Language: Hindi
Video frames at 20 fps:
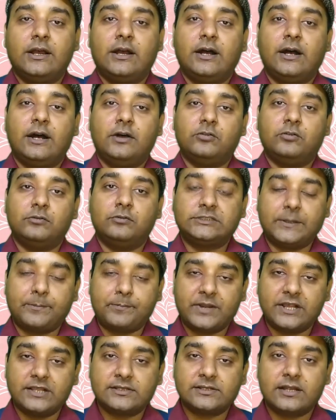
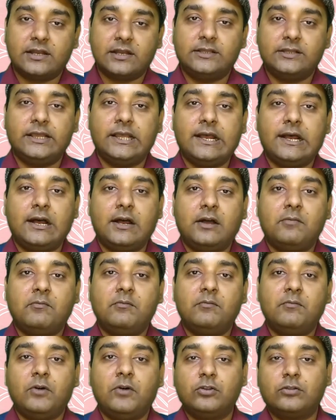सप्रेस कर दिया
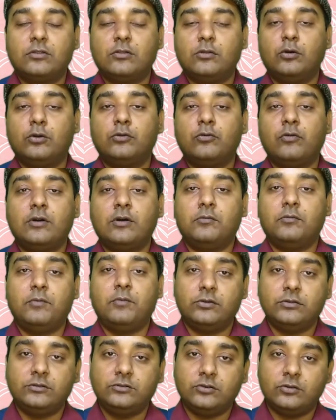बहुत लोग
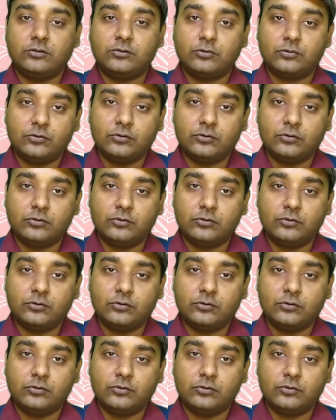बहुत जो